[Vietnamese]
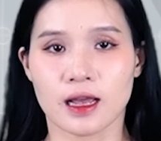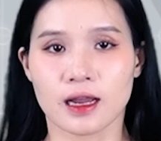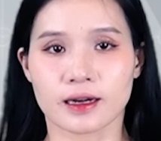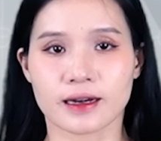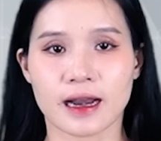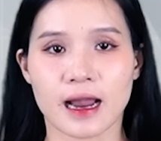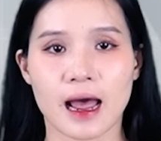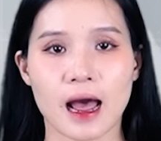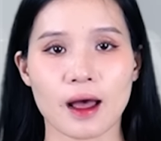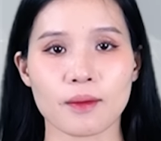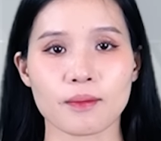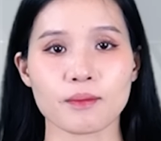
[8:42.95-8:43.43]

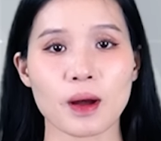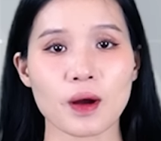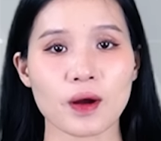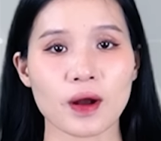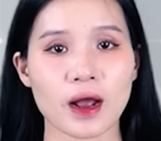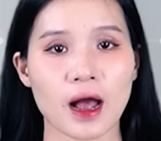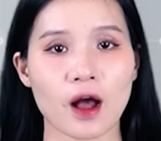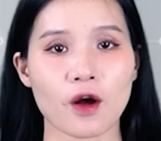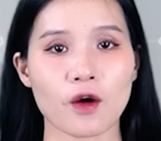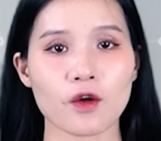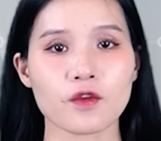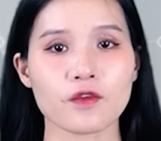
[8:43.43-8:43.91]
đã báo
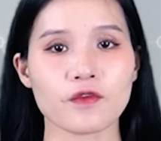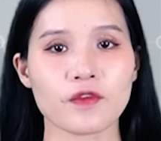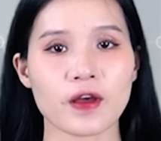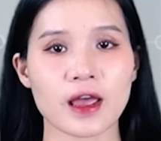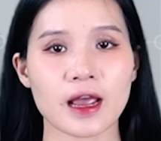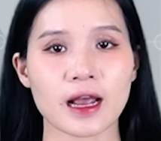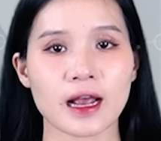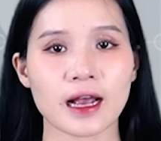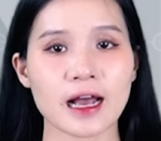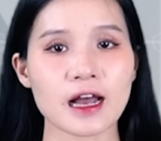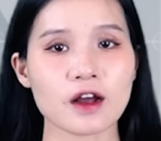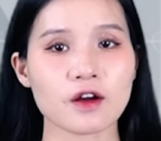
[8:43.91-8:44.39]
cáo
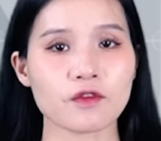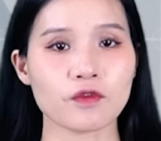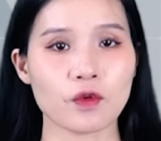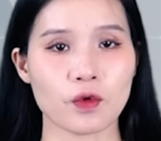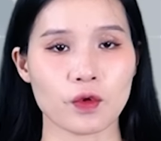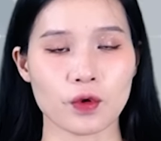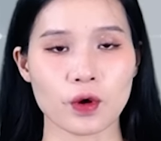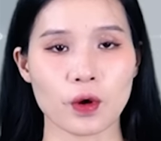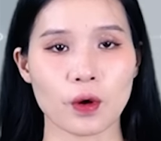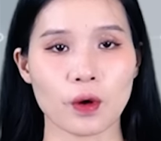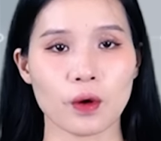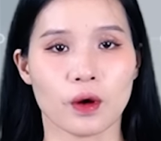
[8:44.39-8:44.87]
về các
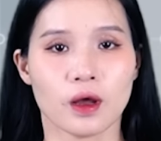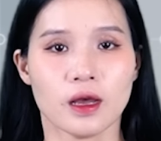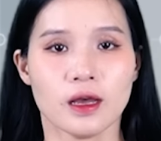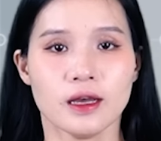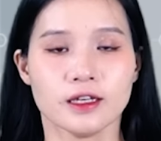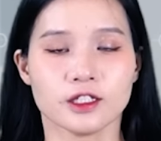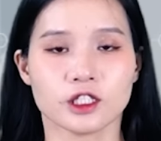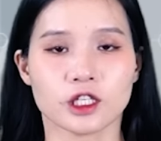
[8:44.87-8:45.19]
vụ nổ